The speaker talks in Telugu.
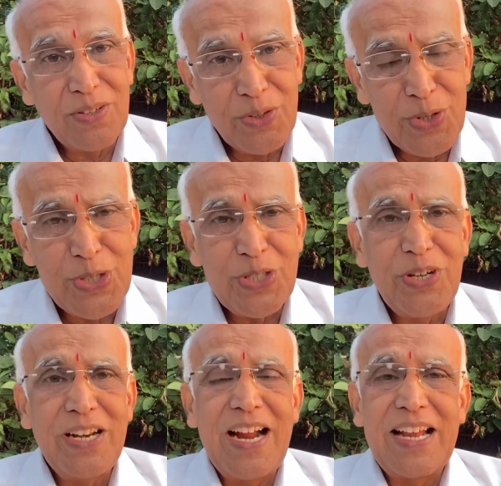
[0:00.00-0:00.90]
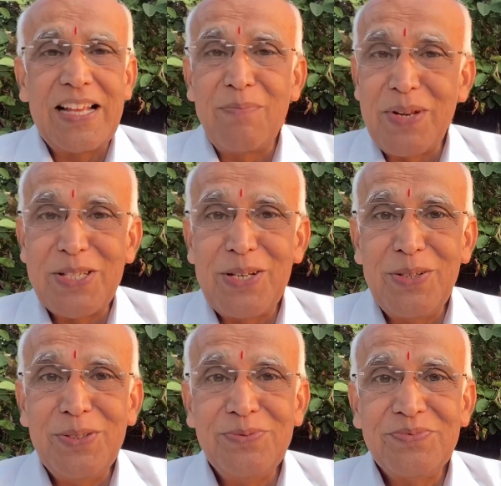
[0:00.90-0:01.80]
యుధిష్ఠిరుని అడిగిన
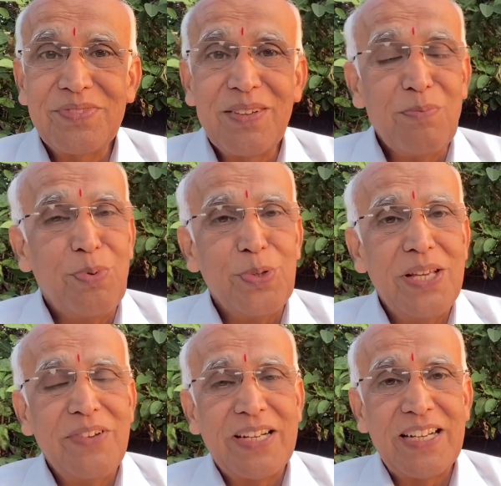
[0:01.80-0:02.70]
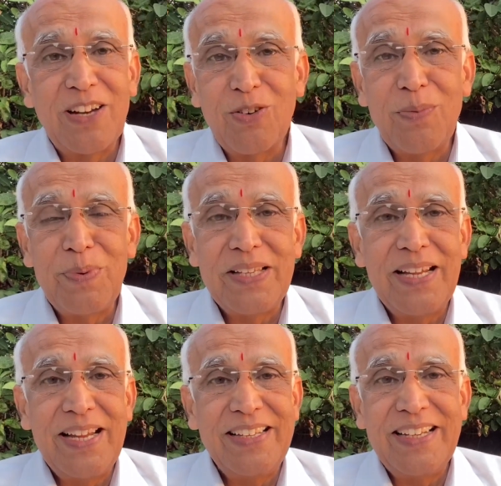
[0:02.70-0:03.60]
ప్రశ్నలో భూదేవి కంట గొప్పది
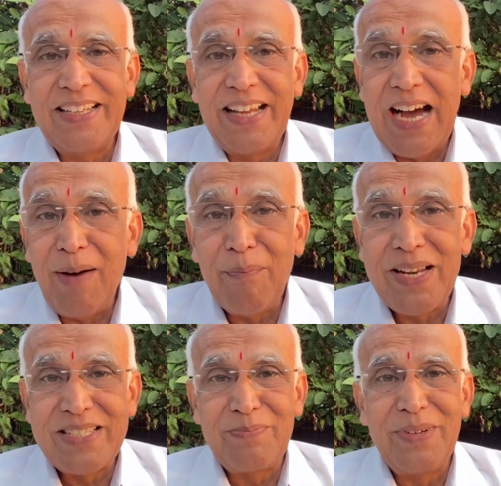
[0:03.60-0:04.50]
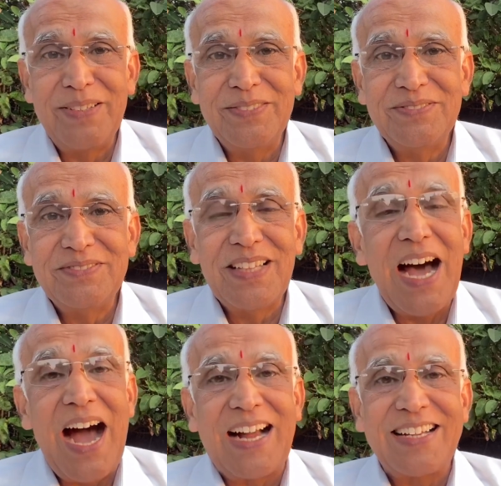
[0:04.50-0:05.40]
ఏది అంటే అమ్మని చెప్పాడు
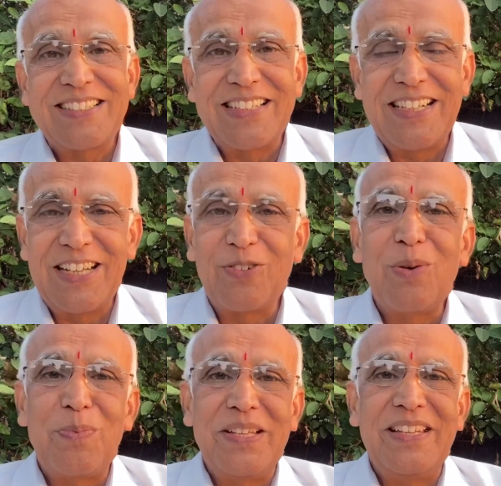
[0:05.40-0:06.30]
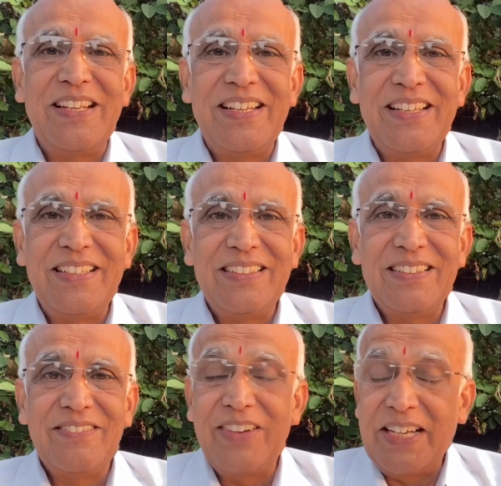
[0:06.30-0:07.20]
ఆకాశం కంట గొప్పది ఏదంటే
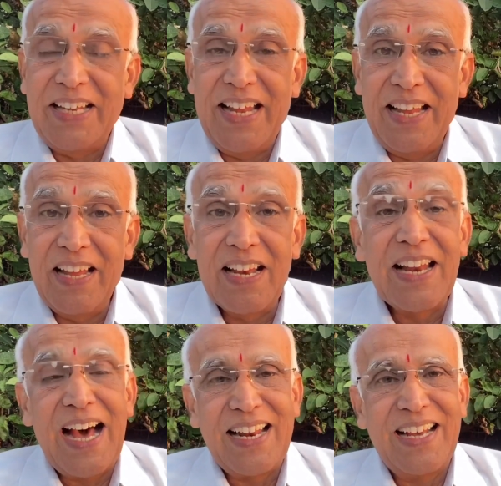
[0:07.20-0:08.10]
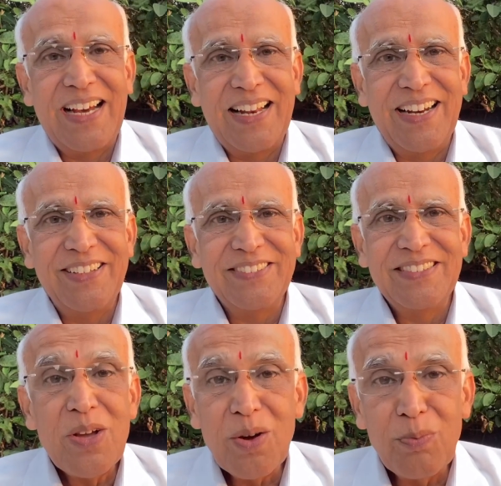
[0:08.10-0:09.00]
వెంటనే నాన్న అన్నాడు
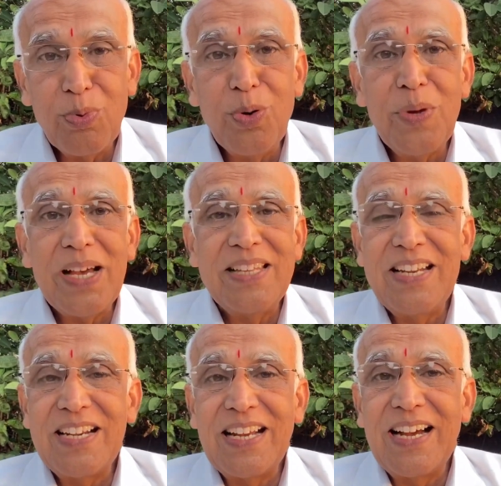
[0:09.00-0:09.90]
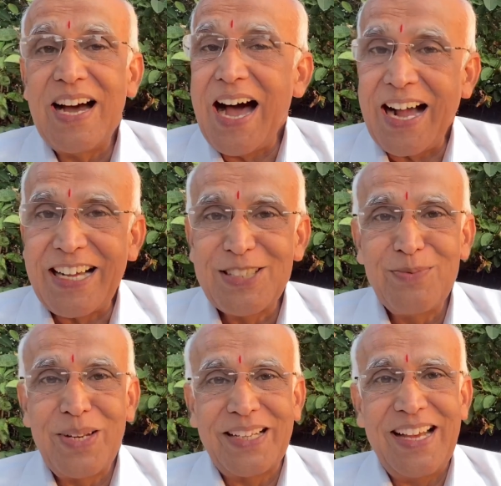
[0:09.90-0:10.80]
భూమి అందినట్లుగా ఆకాశం
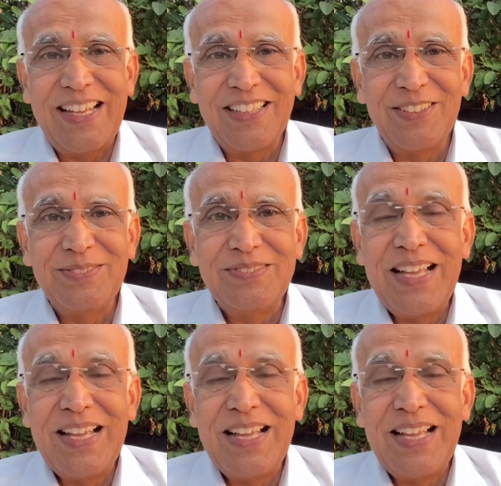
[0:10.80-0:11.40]
మనకి అందదు